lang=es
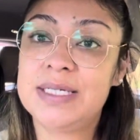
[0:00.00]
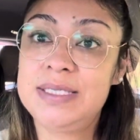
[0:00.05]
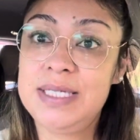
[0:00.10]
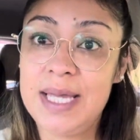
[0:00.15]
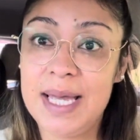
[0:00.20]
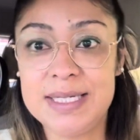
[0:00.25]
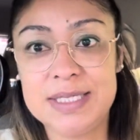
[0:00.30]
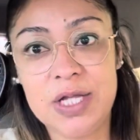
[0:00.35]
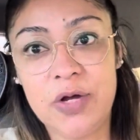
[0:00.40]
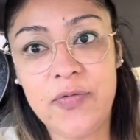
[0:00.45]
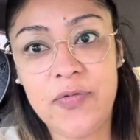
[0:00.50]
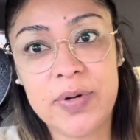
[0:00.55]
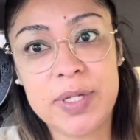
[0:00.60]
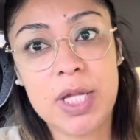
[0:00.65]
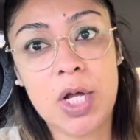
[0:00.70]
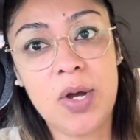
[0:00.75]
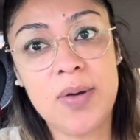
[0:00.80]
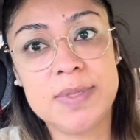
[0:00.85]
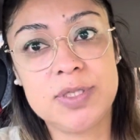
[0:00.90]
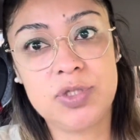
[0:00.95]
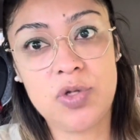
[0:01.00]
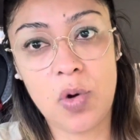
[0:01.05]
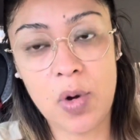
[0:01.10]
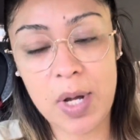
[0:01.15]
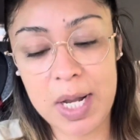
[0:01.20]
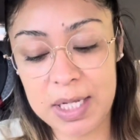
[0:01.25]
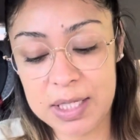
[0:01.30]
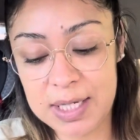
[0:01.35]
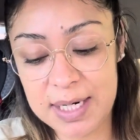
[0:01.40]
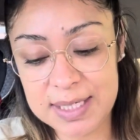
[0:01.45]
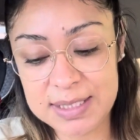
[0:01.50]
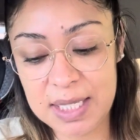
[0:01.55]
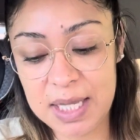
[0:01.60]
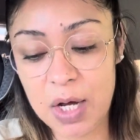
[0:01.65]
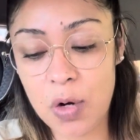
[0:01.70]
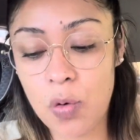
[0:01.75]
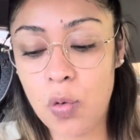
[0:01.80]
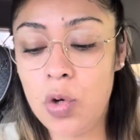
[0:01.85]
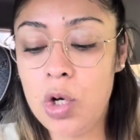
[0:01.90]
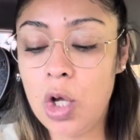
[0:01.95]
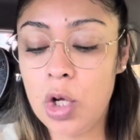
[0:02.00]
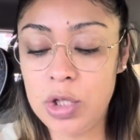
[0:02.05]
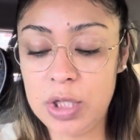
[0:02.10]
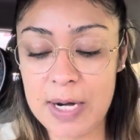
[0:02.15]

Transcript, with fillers: Así que esta oferta comenzó el 13 de julio,